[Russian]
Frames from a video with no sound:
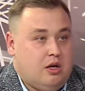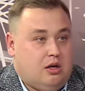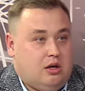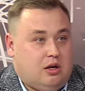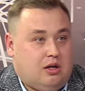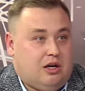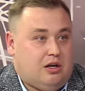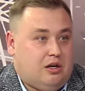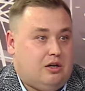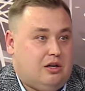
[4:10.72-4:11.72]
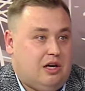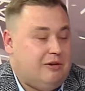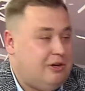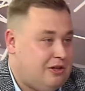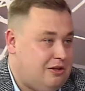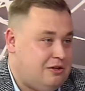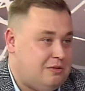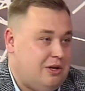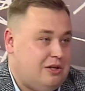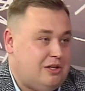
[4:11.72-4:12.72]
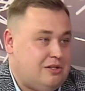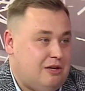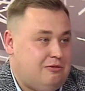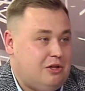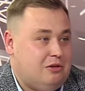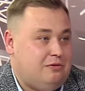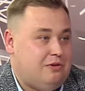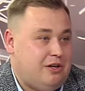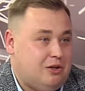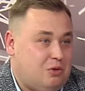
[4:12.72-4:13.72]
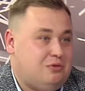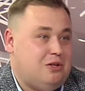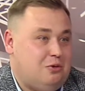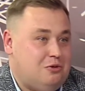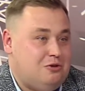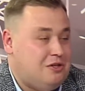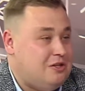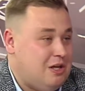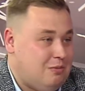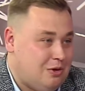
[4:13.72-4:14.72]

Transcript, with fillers: А, как говорит один из моих наставников, я готов сотрудничать с теми,